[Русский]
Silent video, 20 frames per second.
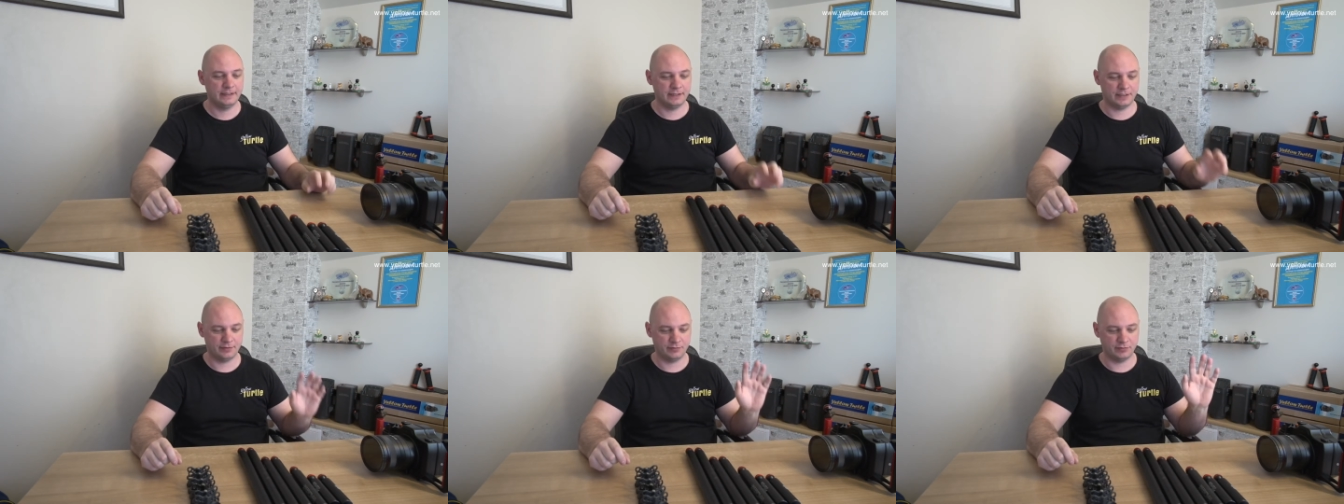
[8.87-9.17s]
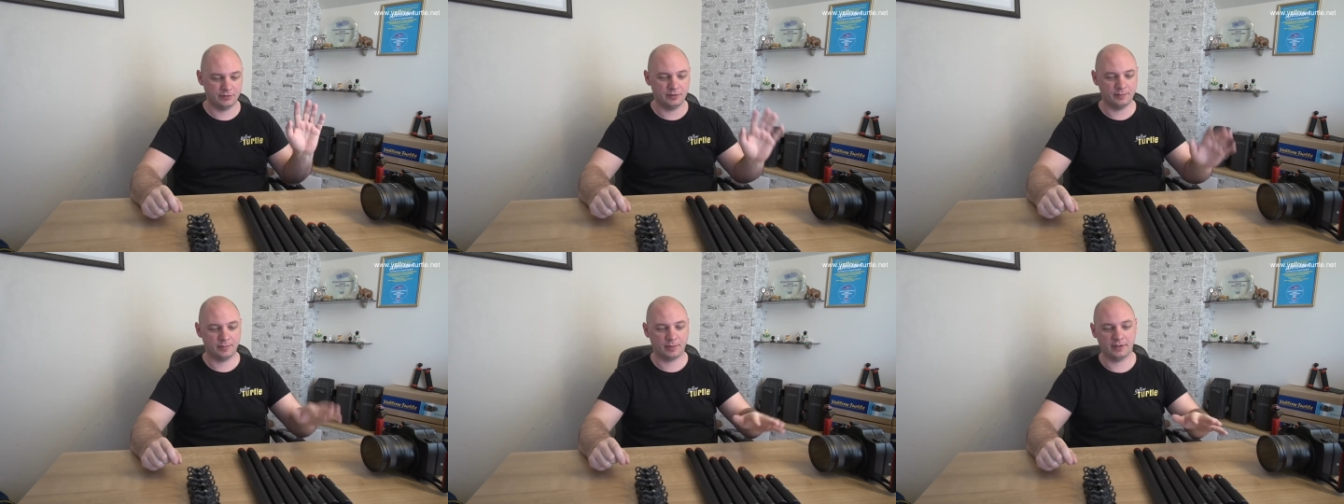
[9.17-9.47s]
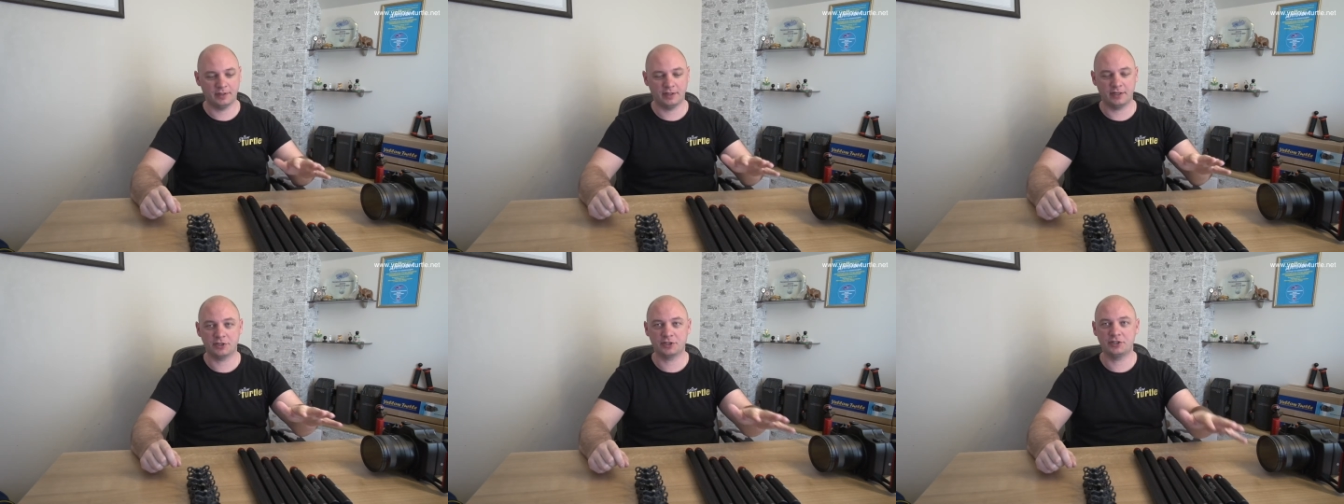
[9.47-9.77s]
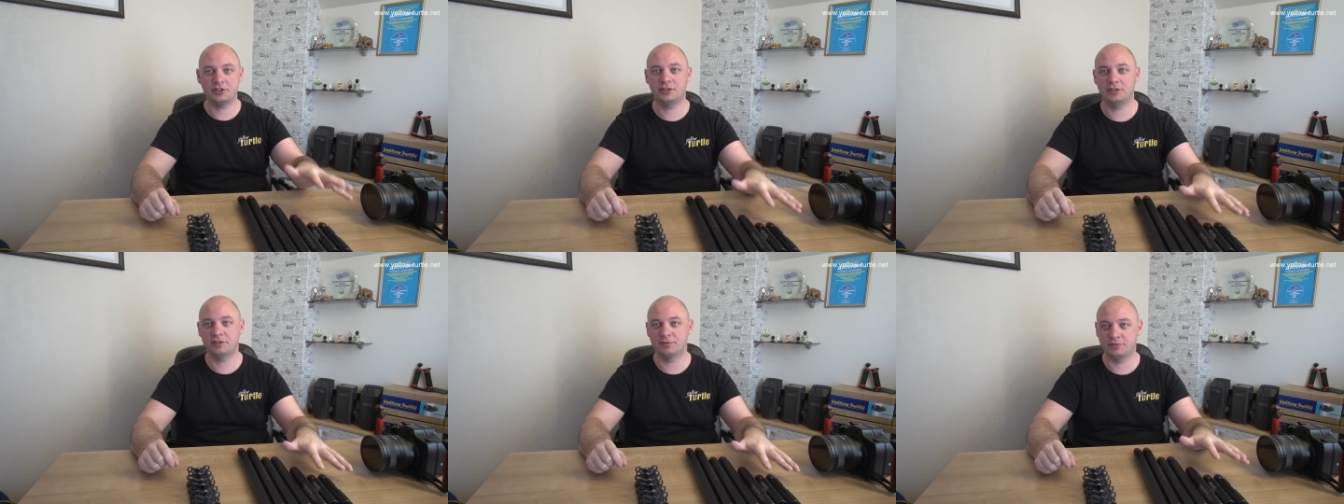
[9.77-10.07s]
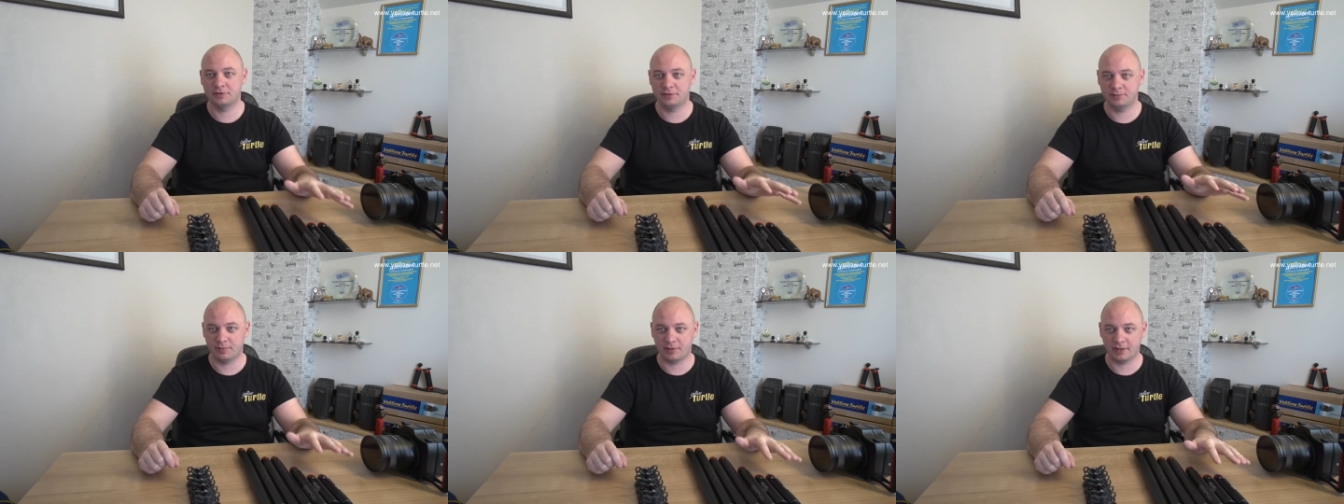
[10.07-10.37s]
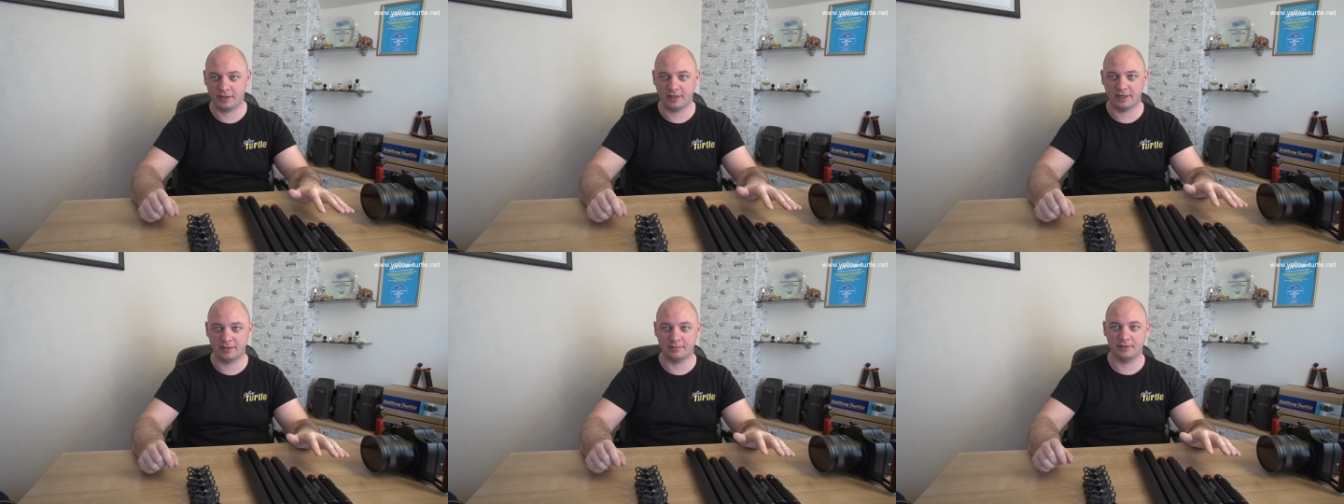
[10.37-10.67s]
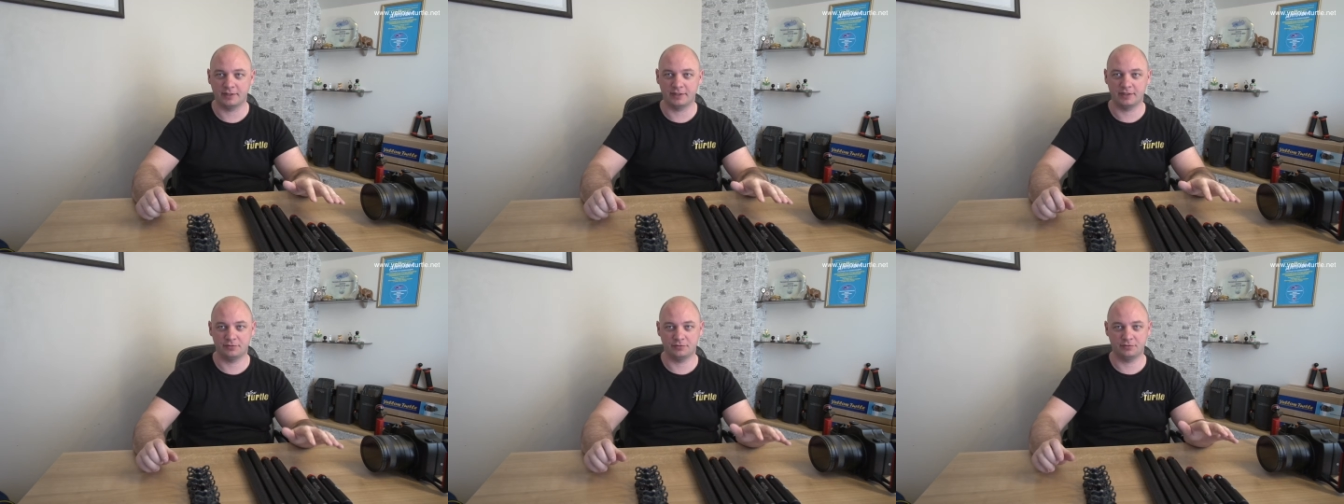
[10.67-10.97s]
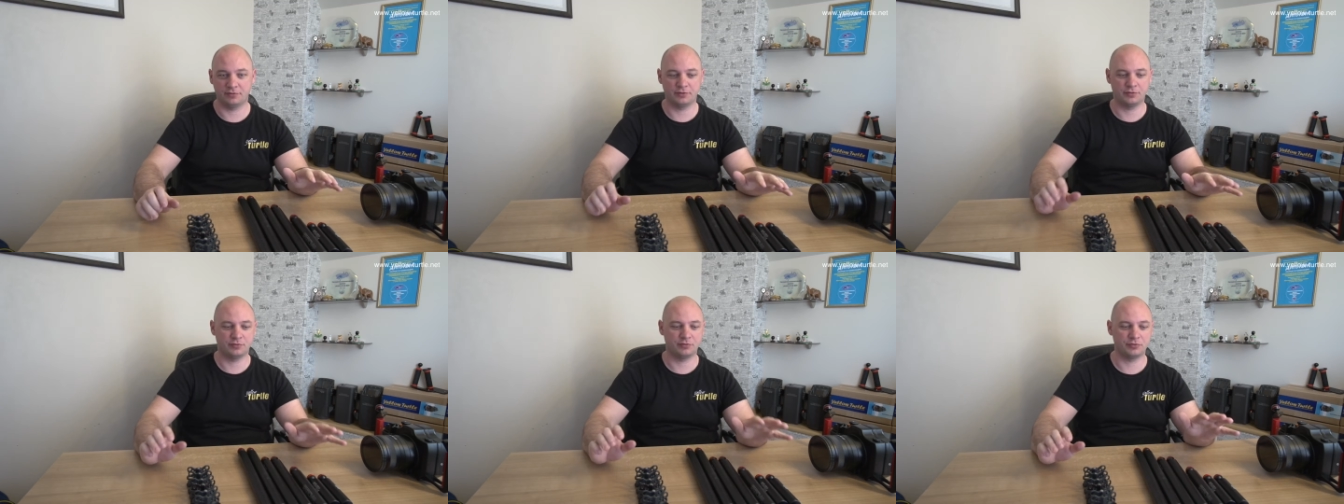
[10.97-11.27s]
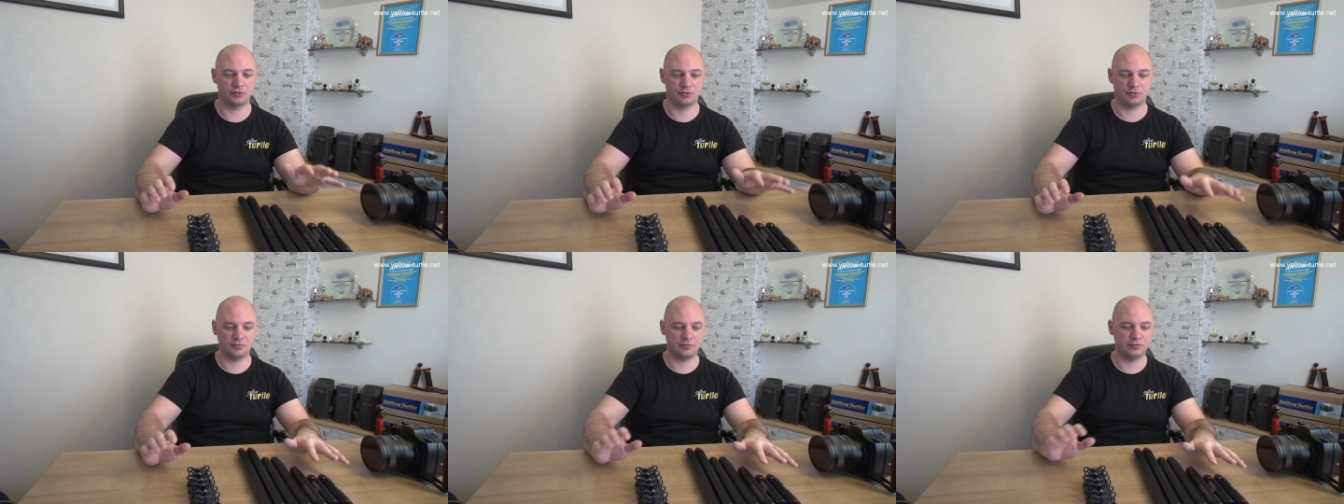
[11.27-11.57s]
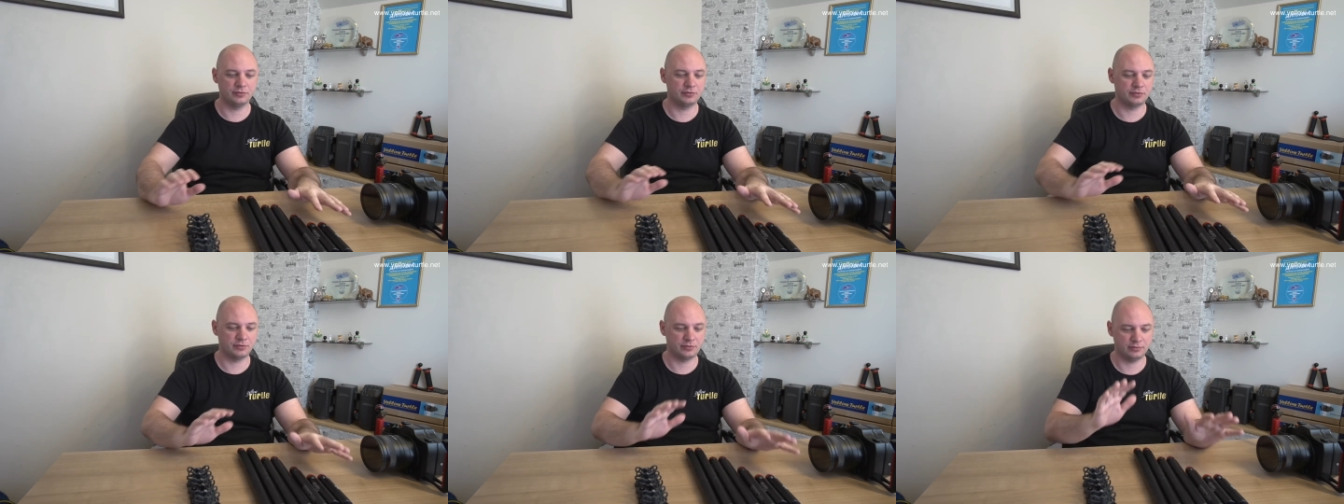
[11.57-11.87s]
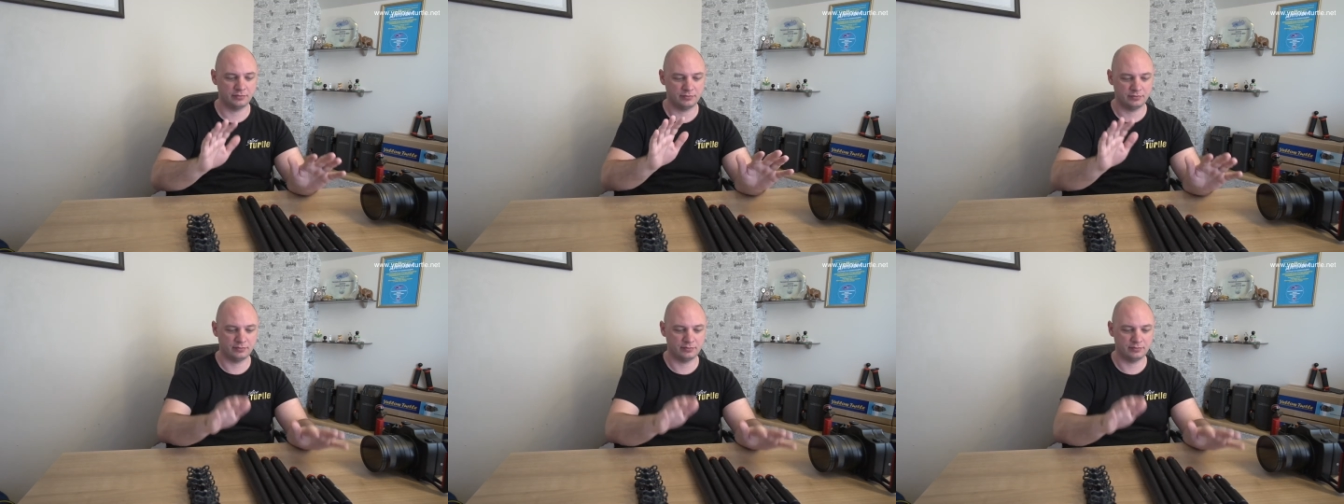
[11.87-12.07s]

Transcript: Сегодня продолжение именно про армы, которые существуют